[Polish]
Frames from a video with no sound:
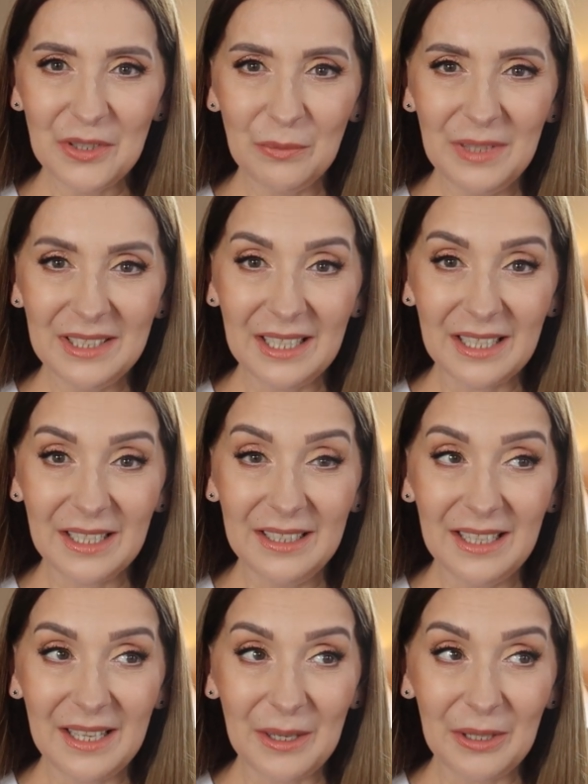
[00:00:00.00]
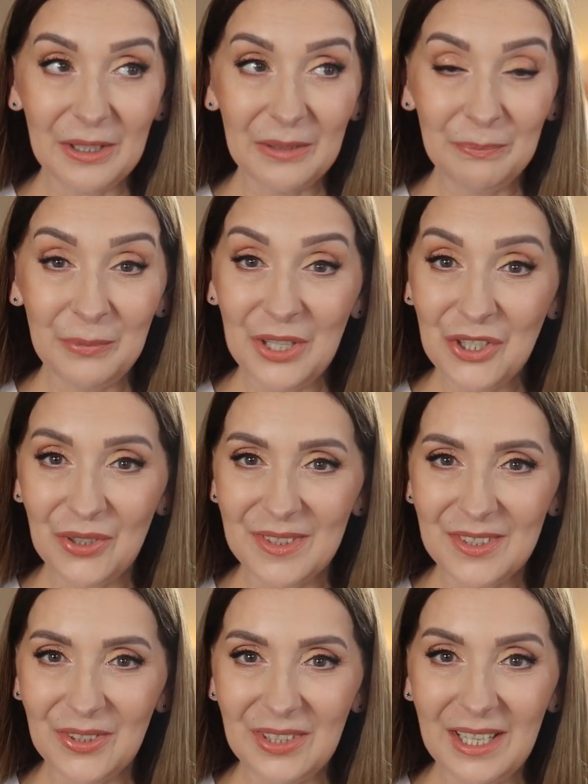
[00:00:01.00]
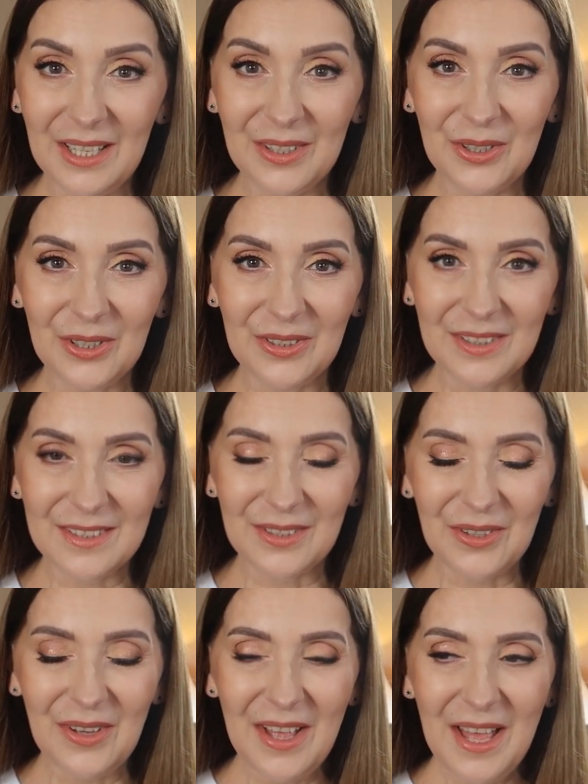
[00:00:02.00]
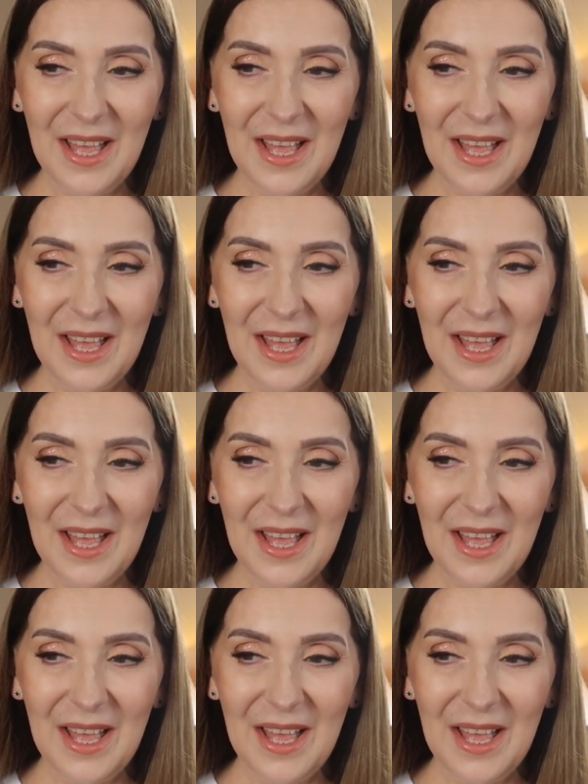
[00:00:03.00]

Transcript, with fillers: sumie tak na bieżąco, na gorąco,